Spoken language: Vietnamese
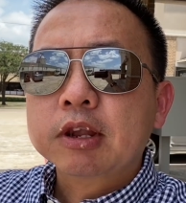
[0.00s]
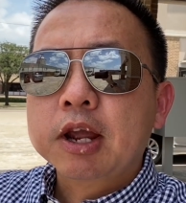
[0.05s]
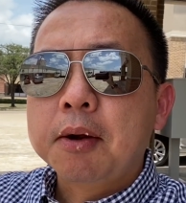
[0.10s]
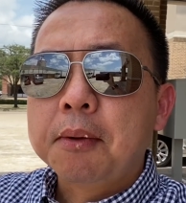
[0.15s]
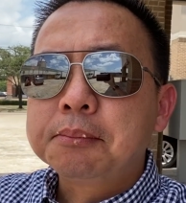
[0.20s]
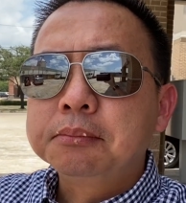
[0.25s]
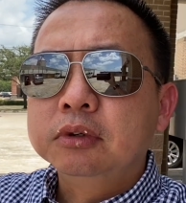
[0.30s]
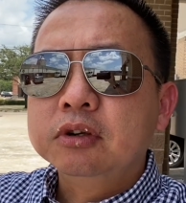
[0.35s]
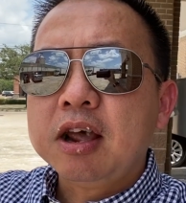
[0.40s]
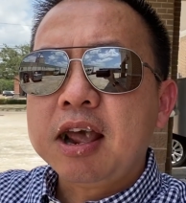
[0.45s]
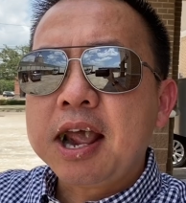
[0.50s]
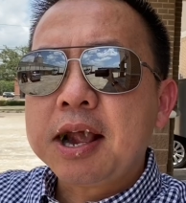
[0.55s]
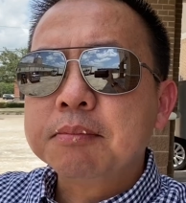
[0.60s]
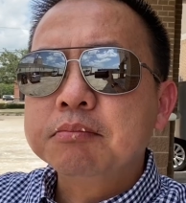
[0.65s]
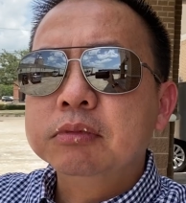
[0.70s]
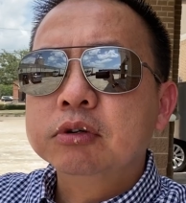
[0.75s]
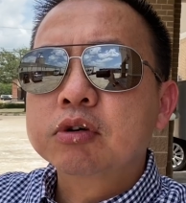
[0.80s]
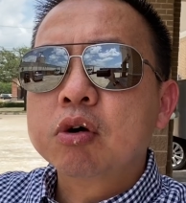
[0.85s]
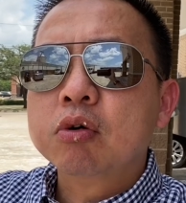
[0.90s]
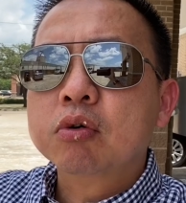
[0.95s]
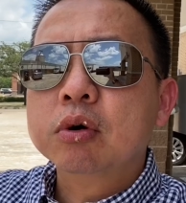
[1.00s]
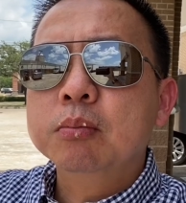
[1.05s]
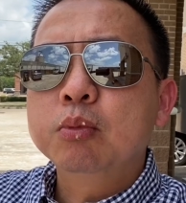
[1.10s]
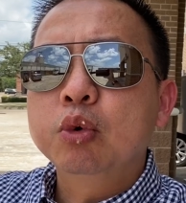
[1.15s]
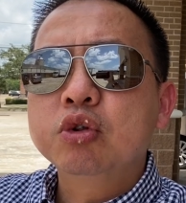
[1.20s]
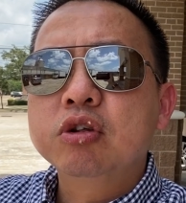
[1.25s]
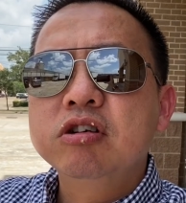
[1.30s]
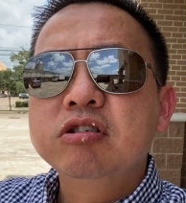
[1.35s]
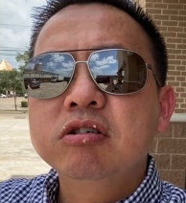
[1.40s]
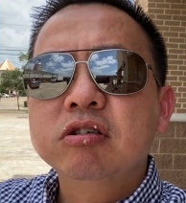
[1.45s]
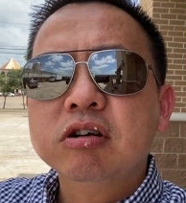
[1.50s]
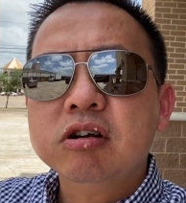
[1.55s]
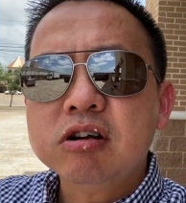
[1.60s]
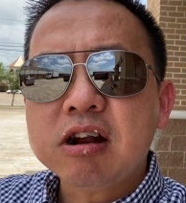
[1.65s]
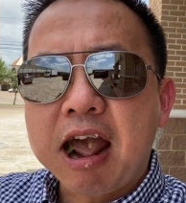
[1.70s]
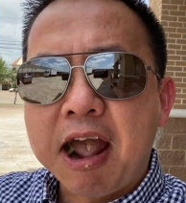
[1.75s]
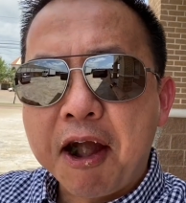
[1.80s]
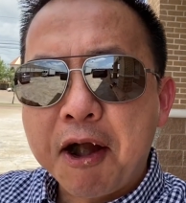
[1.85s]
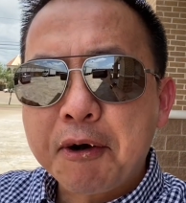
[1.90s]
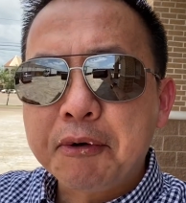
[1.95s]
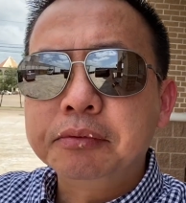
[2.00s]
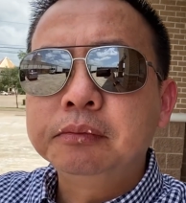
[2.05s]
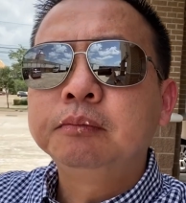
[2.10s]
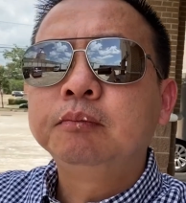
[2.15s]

mình ăn mình coi cái mùi vị như thế nào